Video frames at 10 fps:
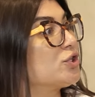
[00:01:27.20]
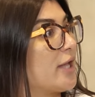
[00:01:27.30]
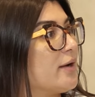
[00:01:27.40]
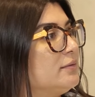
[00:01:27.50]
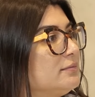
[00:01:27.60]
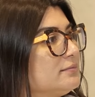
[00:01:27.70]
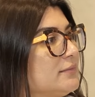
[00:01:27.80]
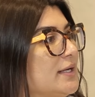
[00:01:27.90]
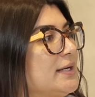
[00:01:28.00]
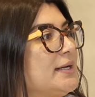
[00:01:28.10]
hotel.
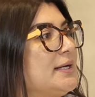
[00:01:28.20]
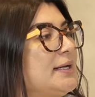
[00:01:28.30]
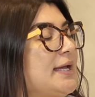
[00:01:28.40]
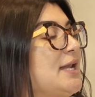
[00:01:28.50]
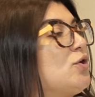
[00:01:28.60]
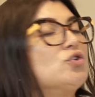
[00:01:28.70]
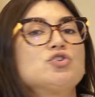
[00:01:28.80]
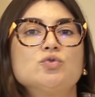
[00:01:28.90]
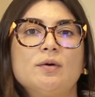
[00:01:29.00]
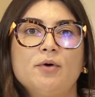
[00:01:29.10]
Ele
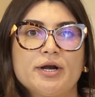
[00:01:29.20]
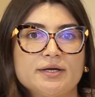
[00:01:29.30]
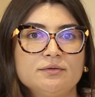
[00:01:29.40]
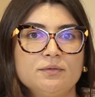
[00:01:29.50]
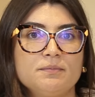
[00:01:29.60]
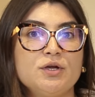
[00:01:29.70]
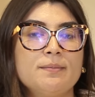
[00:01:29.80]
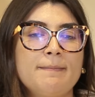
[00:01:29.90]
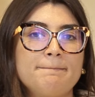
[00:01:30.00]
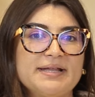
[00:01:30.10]
continua morando e
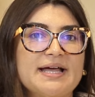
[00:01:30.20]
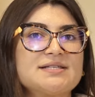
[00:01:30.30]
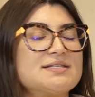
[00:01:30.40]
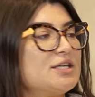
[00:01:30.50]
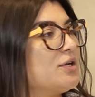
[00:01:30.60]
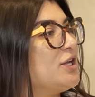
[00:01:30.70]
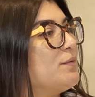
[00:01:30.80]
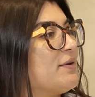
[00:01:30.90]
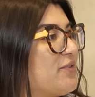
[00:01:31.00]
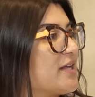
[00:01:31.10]
um pedacinho ali,
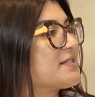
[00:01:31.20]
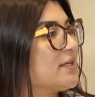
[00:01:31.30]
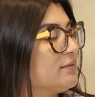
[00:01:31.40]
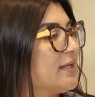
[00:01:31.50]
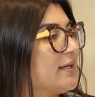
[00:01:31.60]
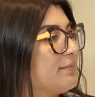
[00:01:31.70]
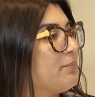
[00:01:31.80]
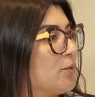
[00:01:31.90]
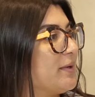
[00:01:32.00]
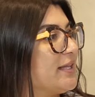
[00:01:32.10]
uma fração da
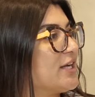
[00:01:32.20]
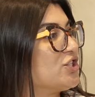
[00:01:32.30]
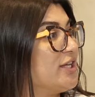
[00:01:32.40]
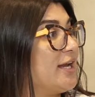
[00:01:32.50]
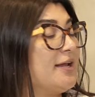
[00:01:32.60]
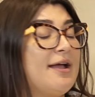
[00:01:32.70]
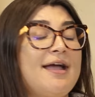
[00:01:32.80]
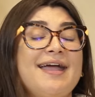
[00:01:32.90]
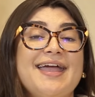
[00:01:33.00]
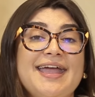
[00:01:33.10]
propriedade dele,
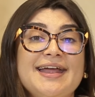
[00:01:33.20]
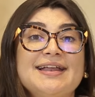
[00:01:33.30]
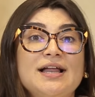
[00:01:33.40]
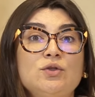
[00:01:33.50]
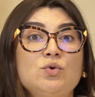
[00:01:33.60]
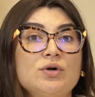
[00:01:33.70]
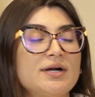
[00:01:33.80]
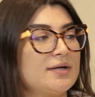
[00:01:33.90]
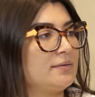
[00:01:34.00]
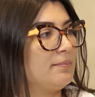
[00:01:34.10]
ele
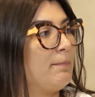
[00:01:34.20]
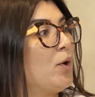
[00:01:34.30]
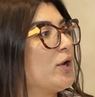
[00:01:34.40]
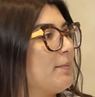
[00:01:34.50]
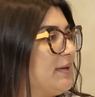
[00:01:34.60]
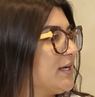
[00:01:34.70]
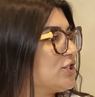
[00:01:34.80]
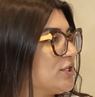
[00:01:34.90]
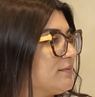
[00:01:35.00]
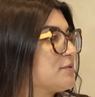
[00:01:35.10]
aluga por
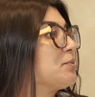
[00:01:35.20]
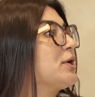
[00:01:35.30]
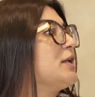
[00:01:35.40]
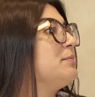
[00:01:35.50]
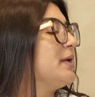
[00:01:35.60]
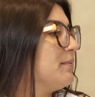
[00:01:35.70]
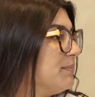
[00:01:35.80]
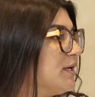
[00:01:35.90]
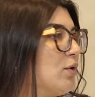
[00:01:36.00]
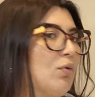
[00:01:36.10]
aplicativos, por
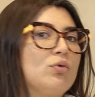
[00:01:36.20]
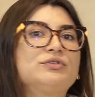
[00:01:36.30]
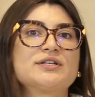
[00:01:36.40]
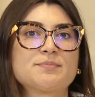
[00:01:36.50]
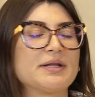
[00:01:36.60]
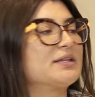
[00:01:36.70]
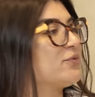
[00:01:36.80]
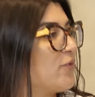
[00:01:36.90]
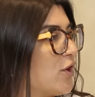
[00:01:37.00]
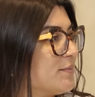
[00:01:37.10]
Airbnb ou outras
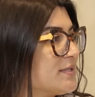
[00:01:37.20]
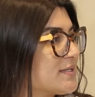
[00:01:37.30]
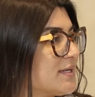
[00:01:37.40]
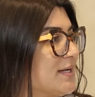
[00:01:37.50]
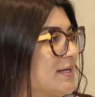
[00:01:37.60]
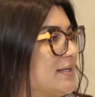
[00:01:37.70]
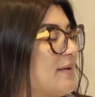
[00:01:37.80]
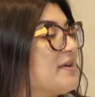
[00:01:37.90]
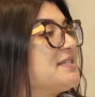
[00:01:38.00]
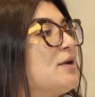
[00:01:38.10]
plataformas. Né?
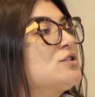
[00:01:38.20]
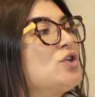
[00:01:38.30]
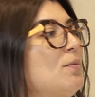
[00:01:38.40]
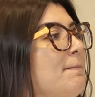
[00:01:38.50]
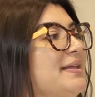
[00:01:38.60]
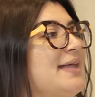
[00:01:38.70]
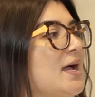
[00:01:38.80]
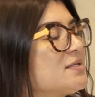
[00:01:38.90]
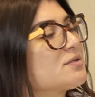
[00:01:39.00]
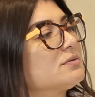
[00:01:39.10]
Mas é só um
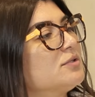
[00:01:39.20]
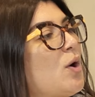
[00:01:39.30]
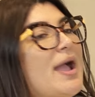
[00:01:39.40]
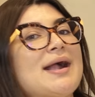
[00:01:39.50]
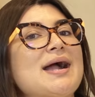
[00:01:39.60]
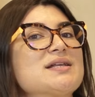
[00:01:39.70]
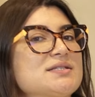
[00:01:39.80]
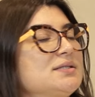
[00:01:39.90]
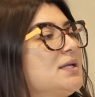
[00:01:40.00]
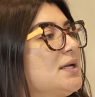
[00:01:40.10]
pedaço, não é a
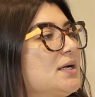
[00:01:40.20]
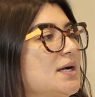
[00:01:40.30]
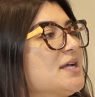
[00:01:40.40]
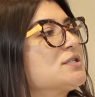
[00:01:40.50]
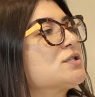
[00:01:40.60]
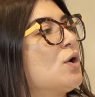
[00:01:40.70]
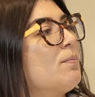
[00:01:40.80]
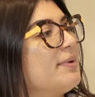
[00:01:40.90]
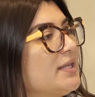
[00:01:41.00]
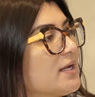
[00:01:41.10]
casa inteira, é só
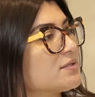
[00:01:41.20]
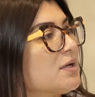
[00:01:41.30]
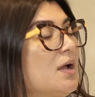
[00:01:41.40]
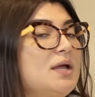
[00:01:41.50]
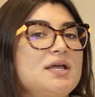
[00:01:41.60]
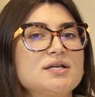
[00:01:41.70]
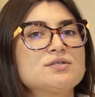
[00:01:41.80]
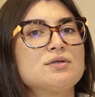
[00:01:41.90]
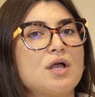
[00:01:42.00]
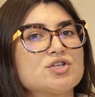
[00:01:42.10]
um pedaço. E
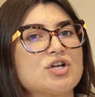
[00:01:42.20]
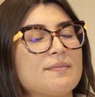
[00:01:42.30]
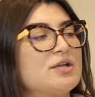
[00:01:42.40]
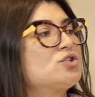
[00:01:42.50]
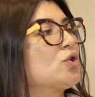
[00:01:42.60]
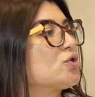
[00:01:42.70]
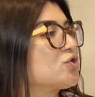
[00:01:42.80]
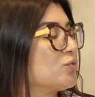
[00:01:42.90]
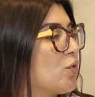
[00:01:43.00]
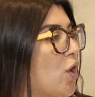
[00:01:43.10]
isso, logicamente,
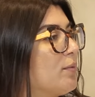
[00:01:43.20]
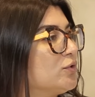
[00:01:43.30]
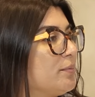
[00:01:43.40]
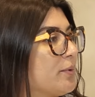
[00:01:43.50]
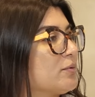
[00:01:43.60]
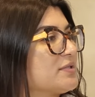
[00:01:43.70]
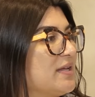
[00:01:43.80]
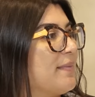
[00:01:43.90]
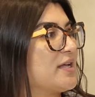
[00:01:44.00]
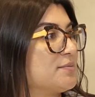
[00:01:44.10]
trouxe um incômodo para os
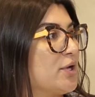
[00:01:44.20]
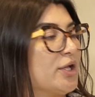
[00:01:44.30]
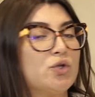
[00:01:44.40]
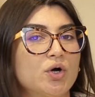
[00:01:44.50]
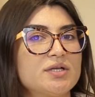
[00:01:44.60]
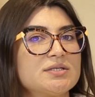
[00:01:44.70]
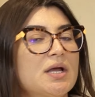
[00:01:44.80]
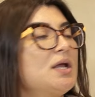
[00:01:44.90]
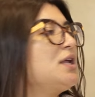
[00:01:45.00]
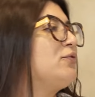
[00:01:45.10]
demais moradores
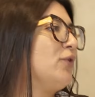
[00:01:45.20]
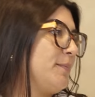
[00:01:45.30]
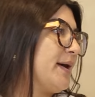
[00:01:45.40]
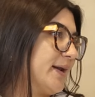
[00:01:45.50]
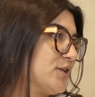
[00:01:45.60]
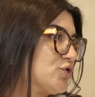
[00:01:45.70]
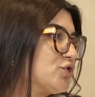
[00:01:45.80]
e foi parar na